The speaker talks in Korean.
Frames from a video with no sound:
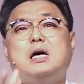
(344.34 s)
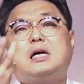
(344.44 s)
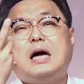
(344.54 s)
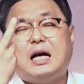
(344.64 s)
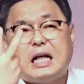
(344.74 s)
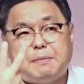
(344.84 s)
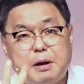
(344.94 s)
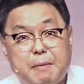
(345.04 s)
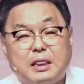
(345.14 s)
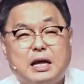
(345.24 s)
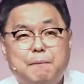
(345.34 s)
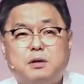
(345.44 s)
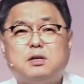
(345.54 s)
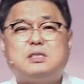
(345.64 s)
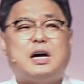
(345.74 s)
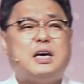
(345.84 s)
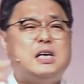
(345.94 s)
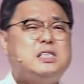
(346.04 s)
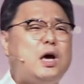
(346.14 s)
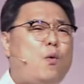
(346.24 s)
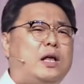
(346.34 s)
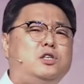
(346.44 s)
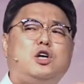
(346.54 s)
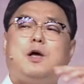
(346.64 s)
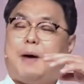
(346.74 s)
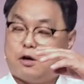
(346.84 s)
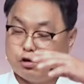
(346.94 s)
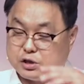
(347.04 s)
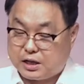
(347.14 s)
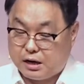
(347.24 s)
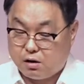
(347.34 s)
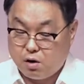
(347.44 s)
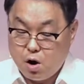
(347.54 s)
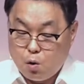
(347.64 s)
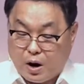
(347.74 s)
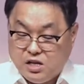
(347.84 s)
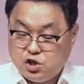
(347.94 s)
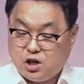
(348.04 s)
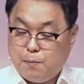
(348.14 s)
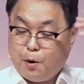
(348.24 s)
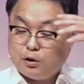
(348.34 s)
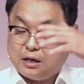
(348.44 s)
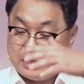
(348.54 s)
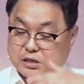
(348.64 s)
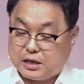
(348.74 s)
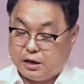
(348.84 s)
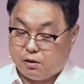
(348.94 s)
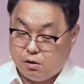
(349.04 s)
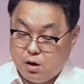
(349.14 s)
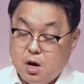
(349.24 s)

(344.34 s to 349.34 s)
그 하나님을 만나면서 자기 인생이 완전히 바뀌었잖아요. 완전히 변화됐잖아요.